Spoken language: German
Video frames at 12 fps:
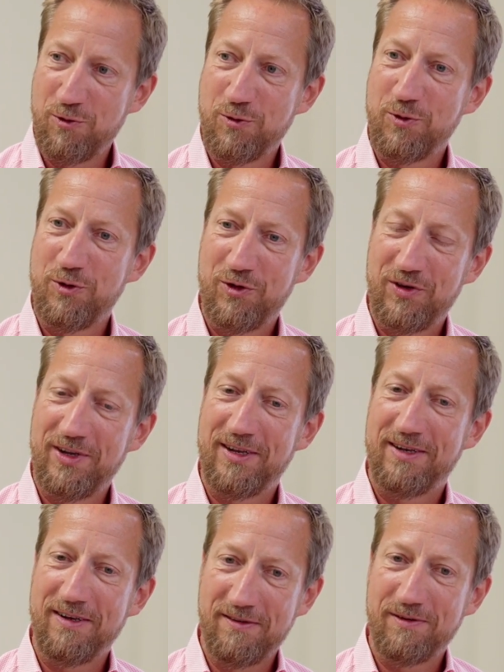und
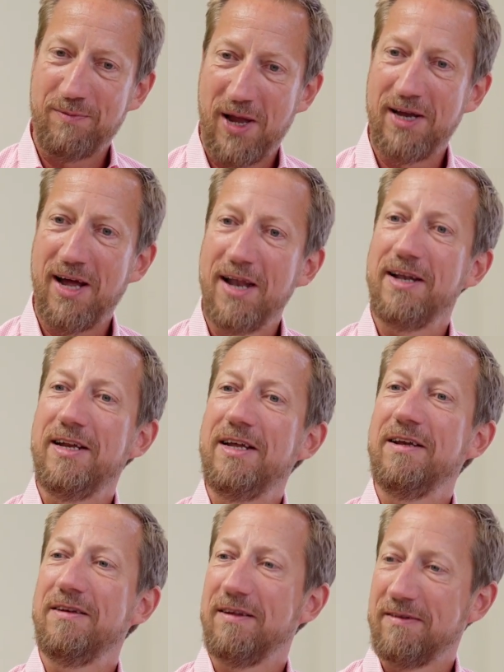äh, das ist mein Anliegen,